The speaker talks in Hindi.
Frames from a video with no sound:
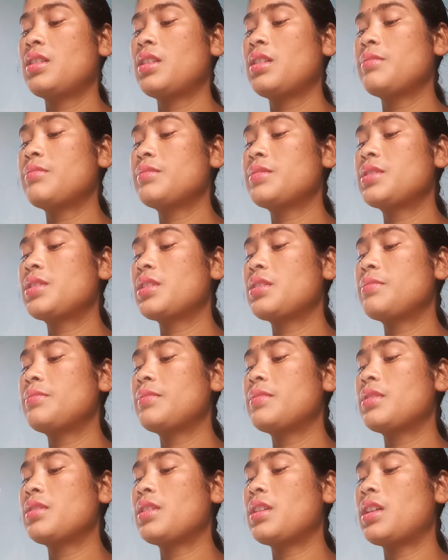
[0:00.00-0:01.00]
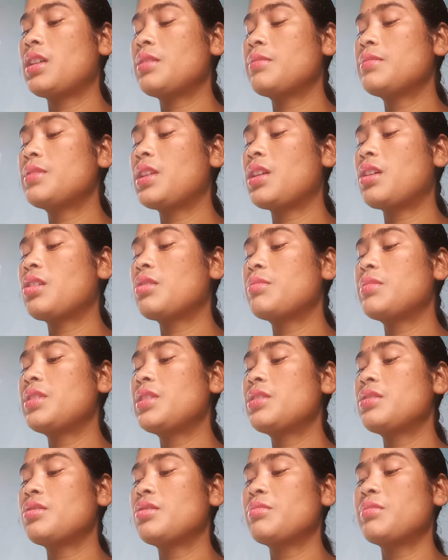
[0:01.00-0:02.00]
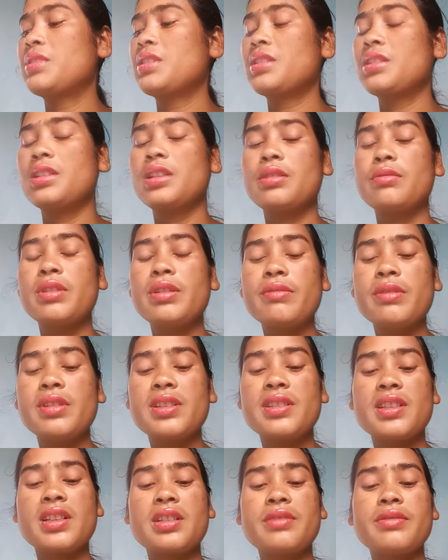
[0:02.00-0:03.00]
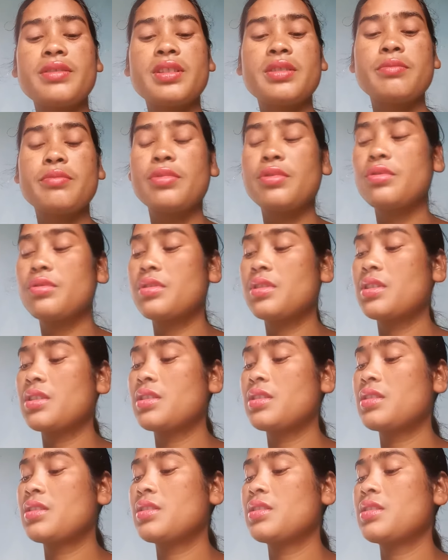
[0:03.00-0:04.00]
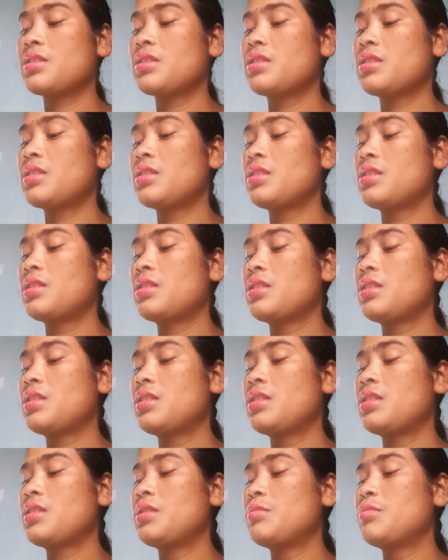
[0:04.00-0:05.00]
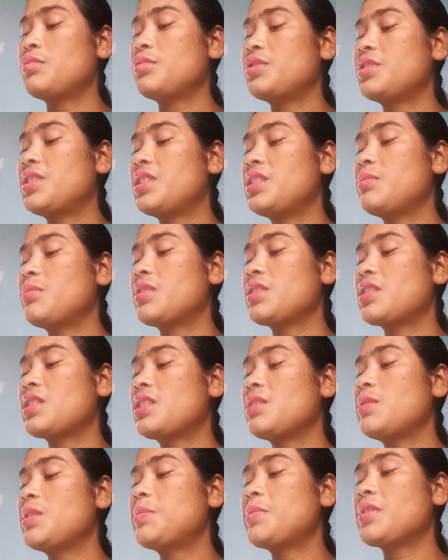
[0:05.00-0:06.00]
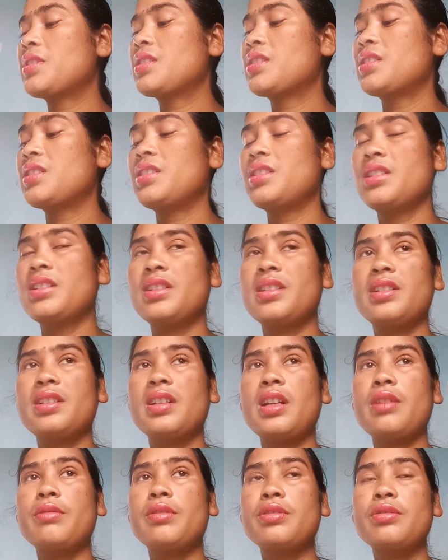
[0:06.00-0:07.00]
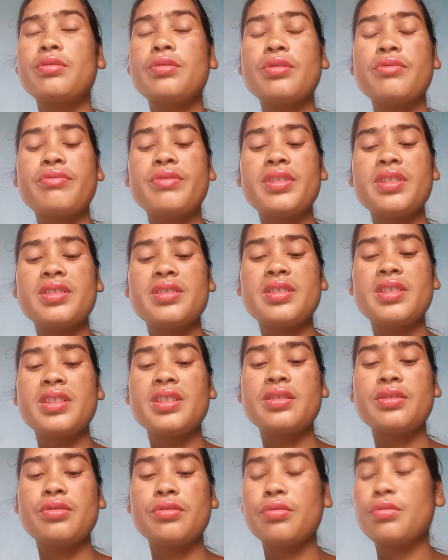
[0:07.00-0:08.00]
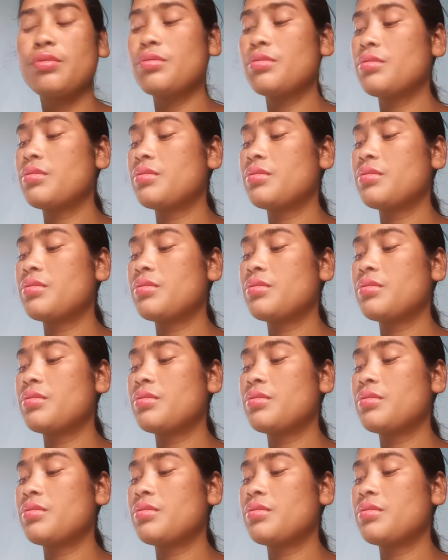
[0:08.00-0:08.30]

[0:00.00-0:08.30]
हम सब हम नाव में घूमेंगे वी विल सर्फ इन द बोट मुझे मछली भी पकड़नी है आई वॉन्ट टू गो फिशिंग टू